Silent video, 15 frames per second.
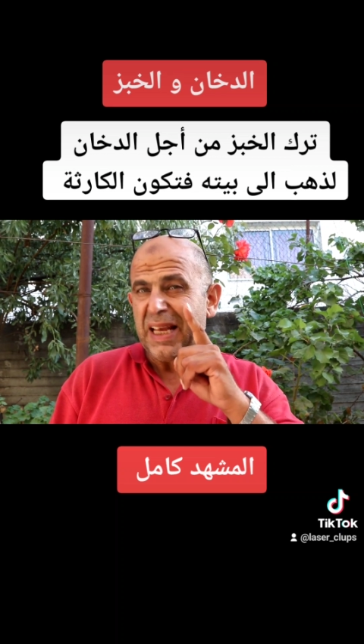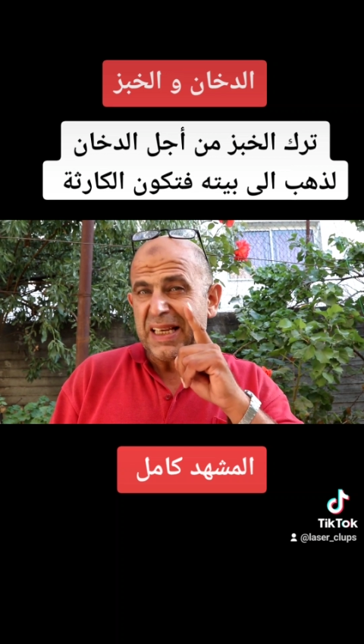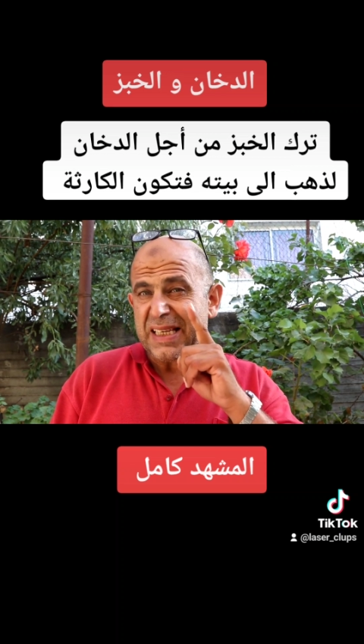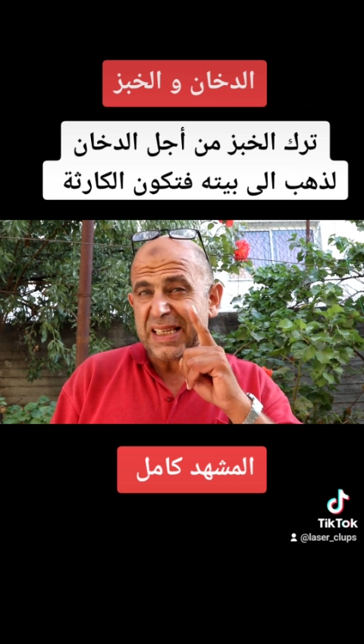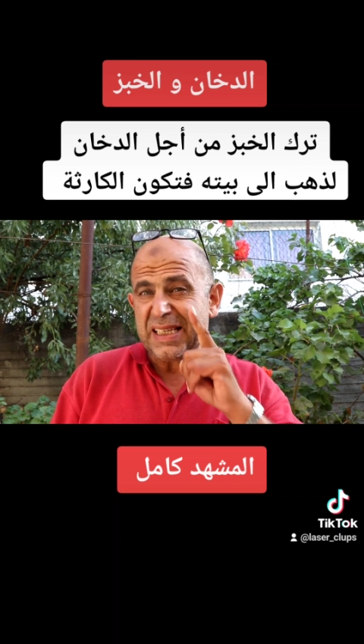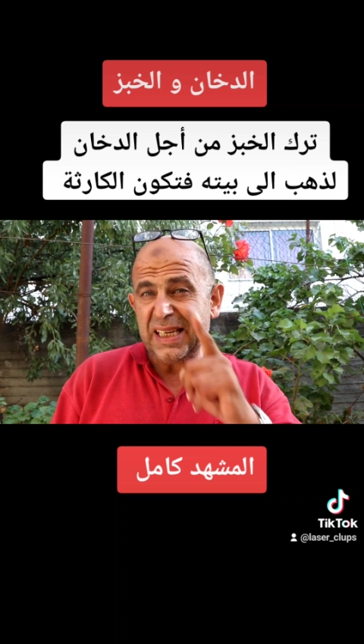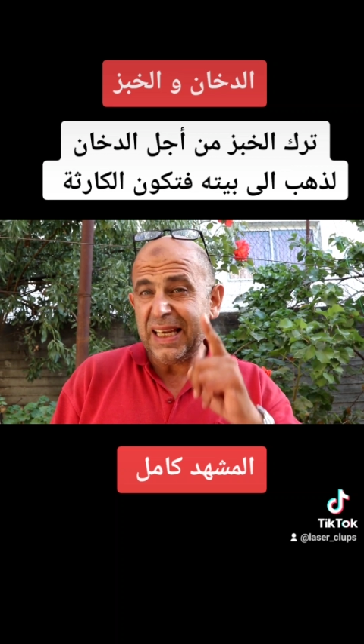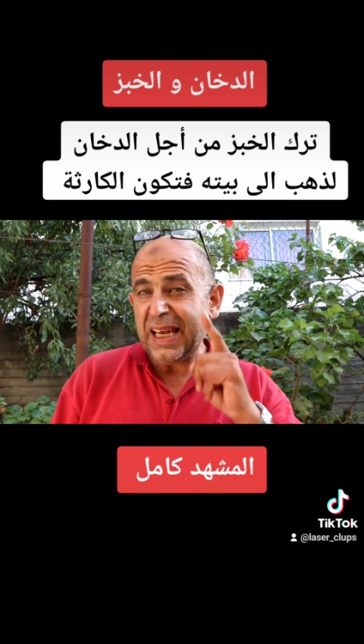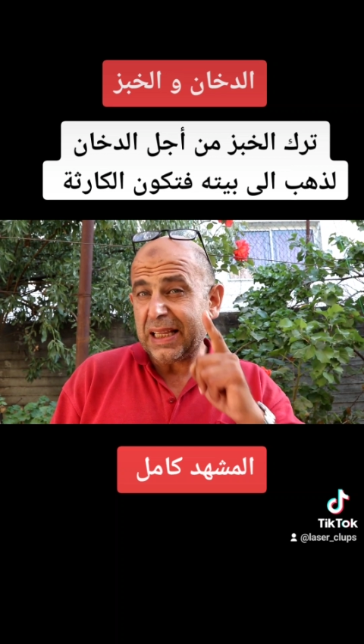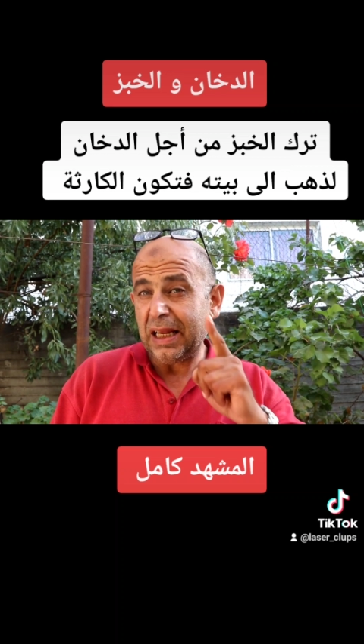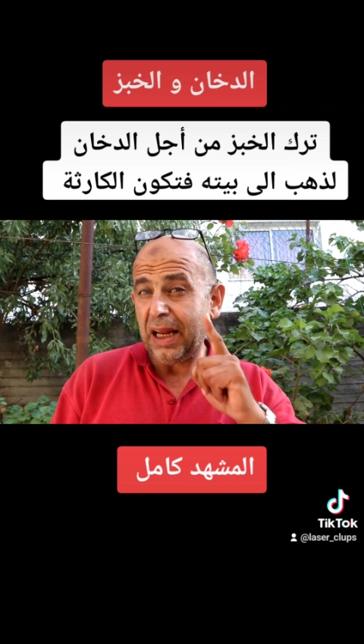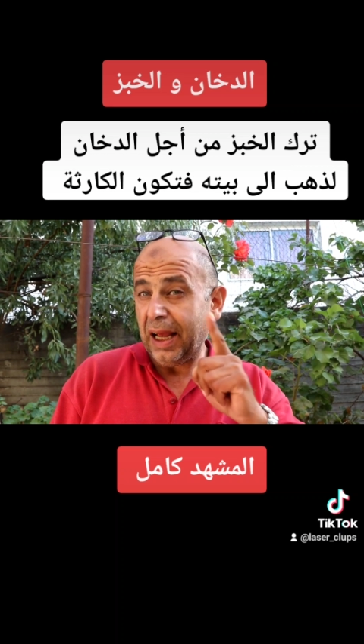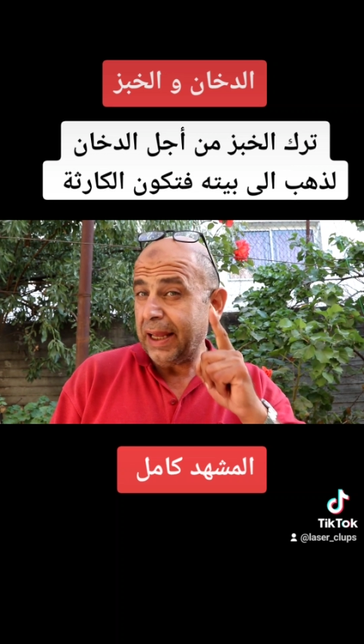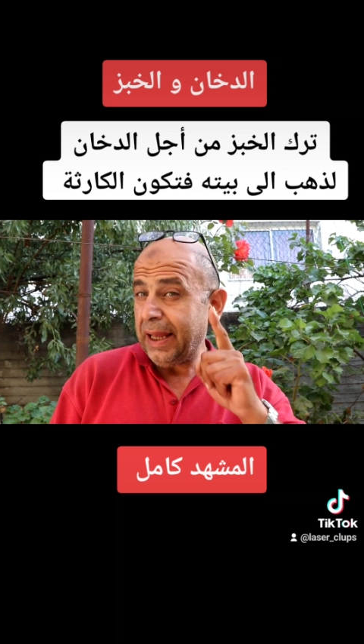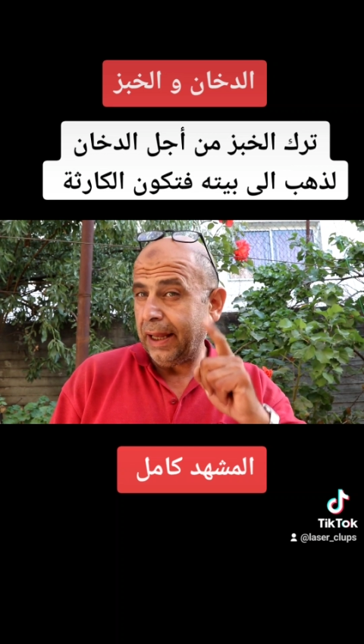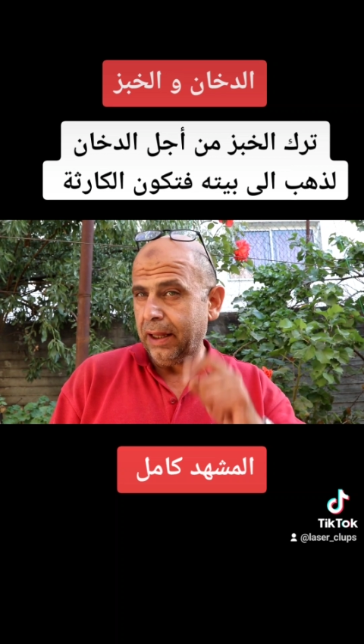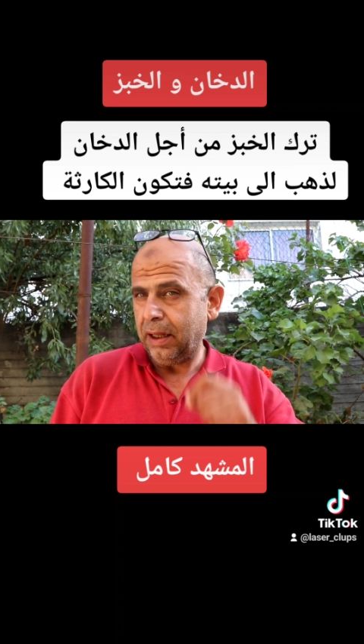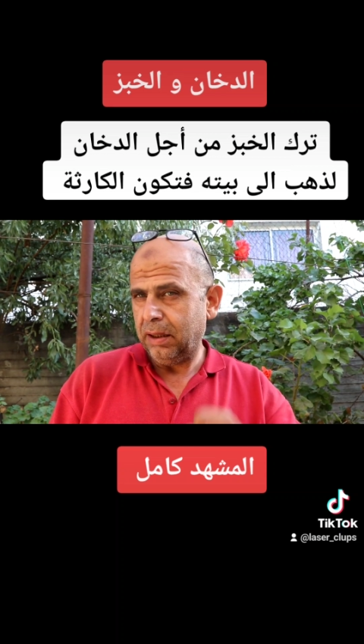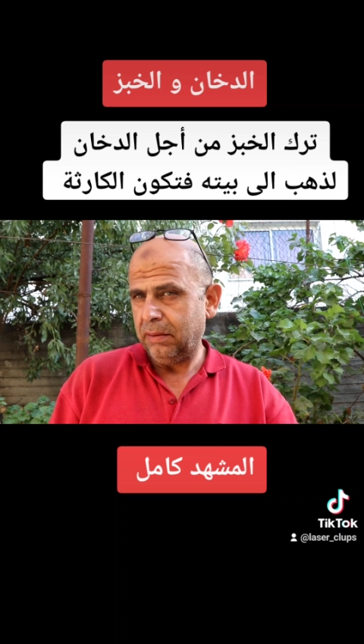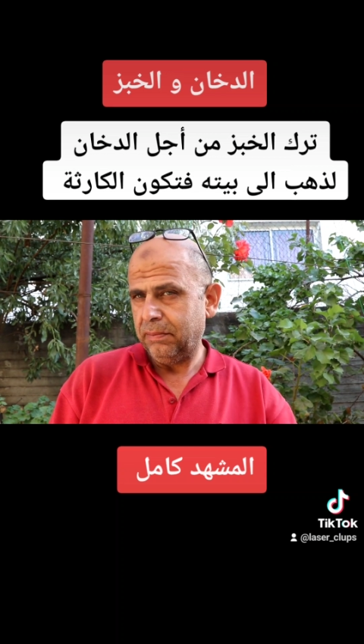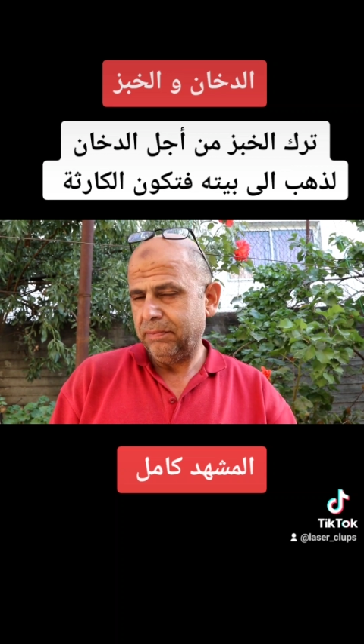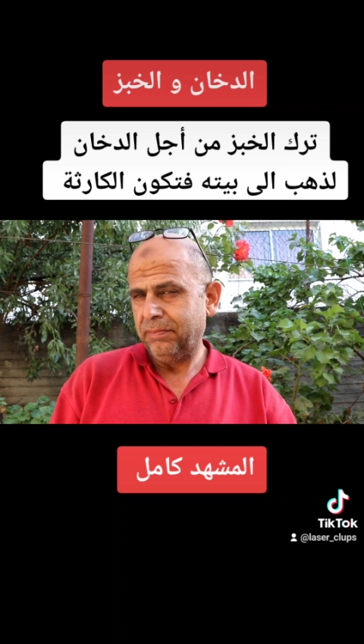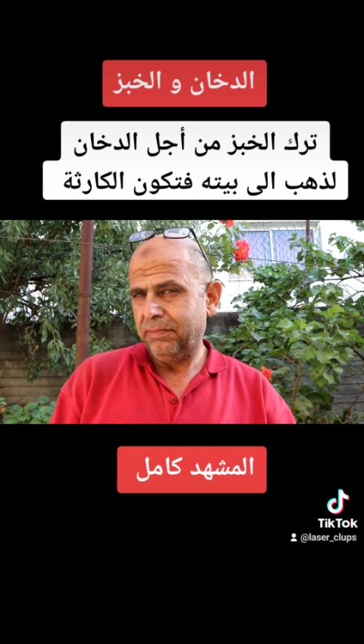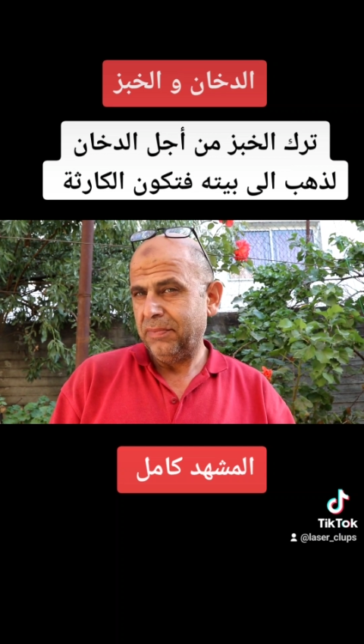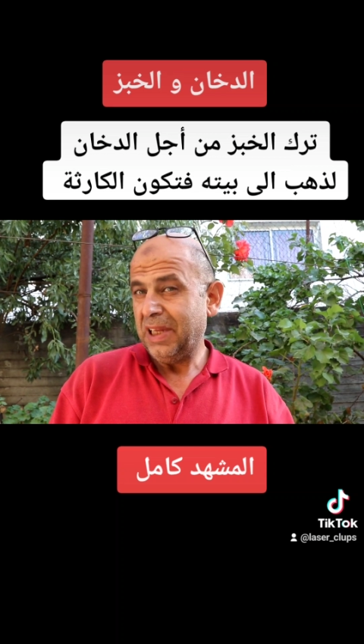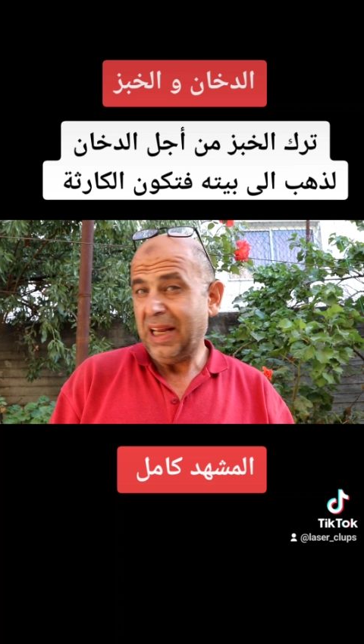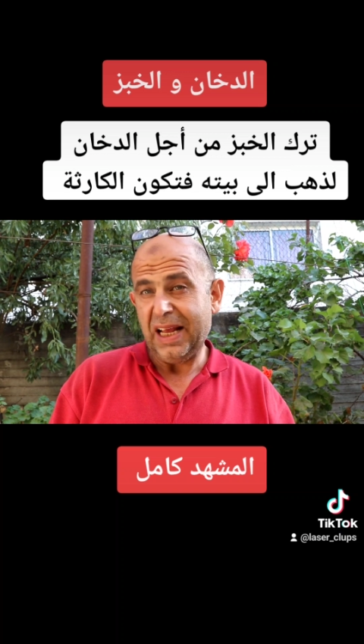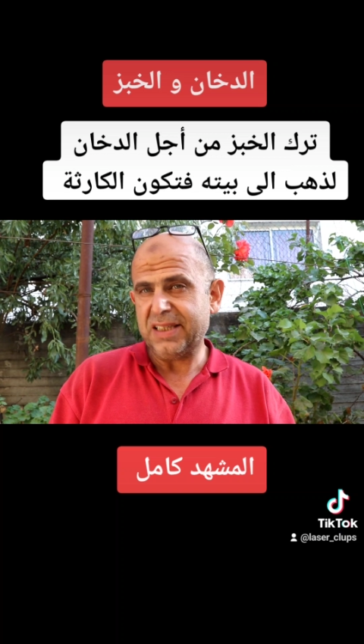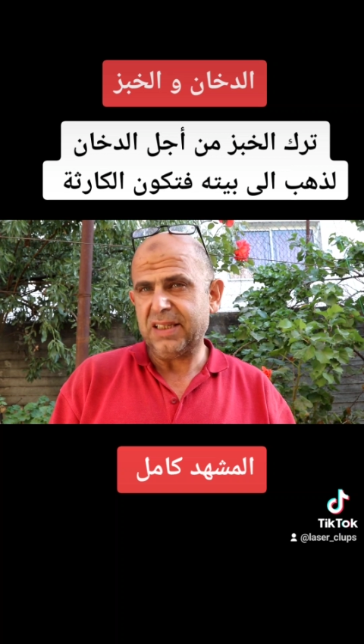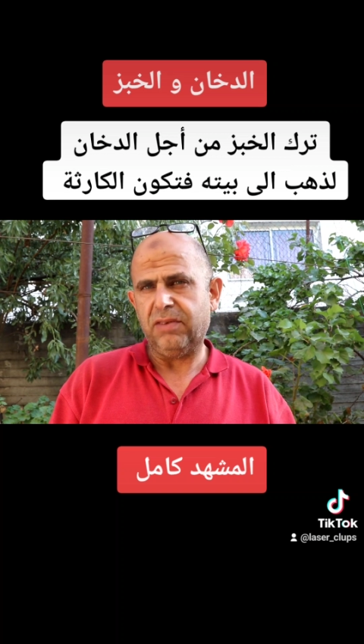اساسيات الحياه
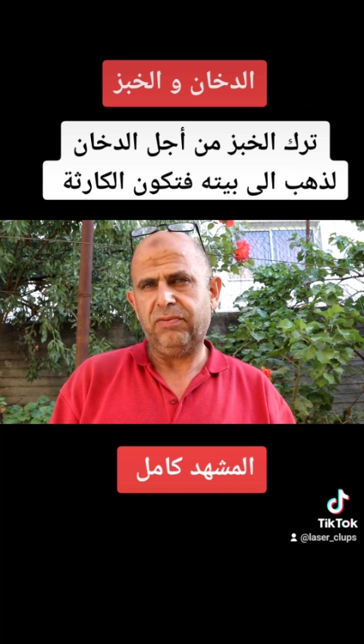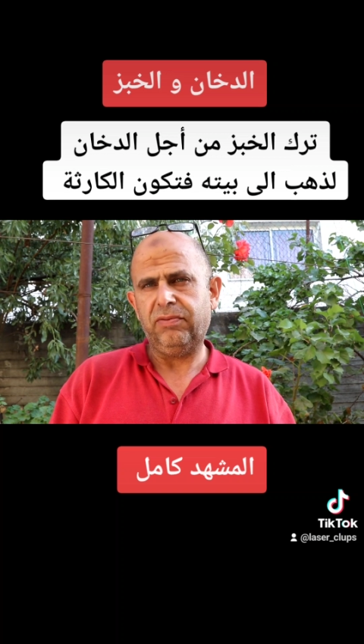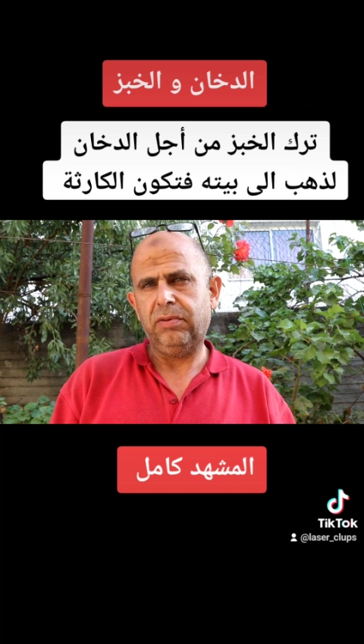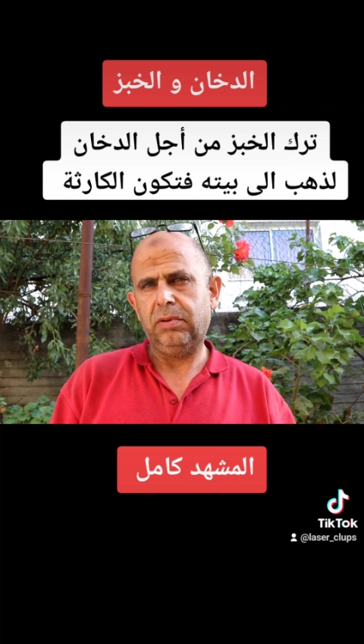للاسف